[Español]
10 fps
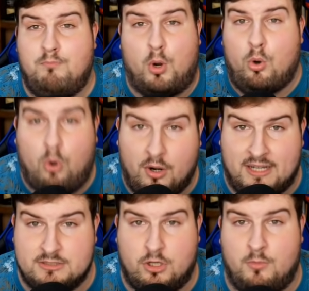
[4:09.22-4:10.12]

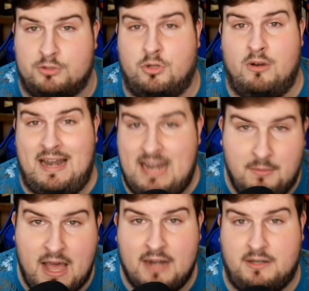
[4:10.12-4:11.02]
jugones, como son
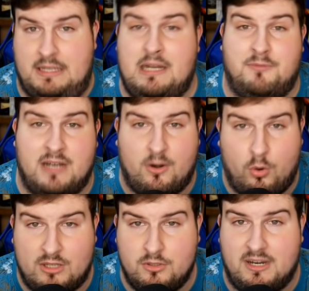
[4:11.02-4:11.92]
Lemar, que al final
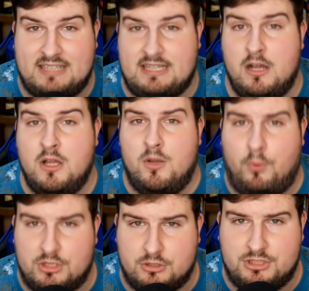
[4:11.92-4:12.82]
jugando en casa,
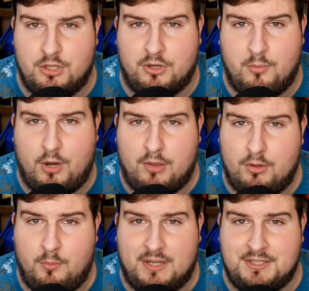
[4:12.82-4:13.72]
pues considero que puede
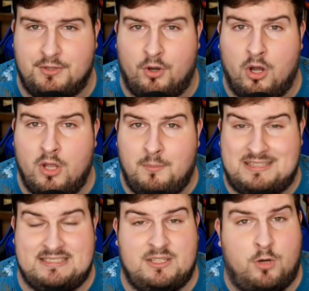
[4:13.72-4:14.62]
hacer un partido
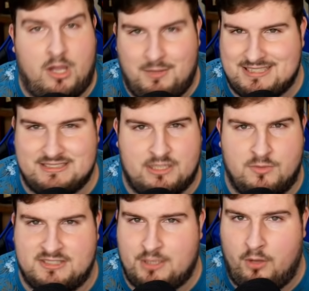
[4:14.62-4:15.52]
bastante bueno, además que está en
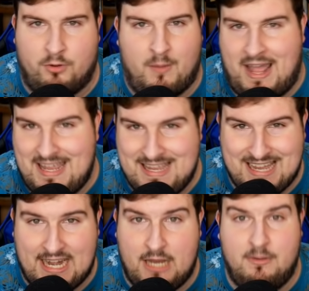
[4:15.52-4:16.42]
un estado de forma
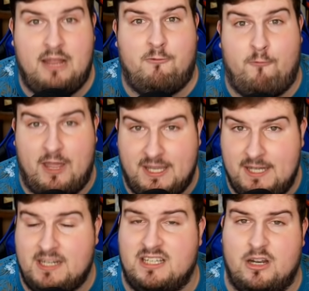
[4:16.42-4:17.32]
increíble.
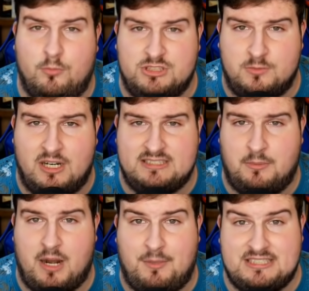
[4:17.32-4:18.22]
Fekir, que ya lo pusimos la
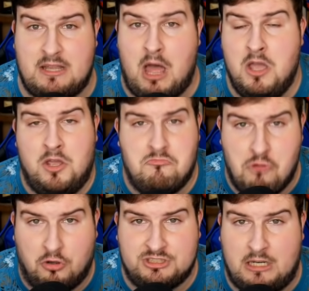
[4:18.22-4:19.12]
semana pasada,
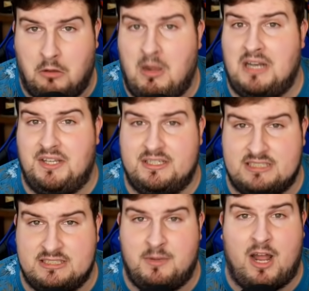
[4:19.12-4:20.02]
no nos salió mal y
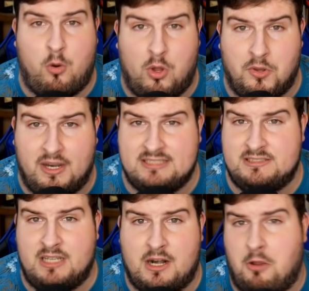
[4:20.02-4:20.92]
esta semana jugando en casa
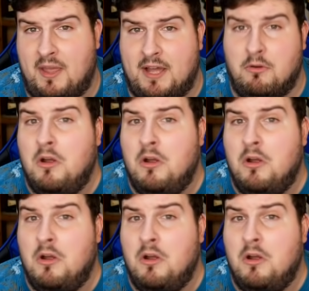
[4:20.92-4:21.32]
ante el Rayo Vallecano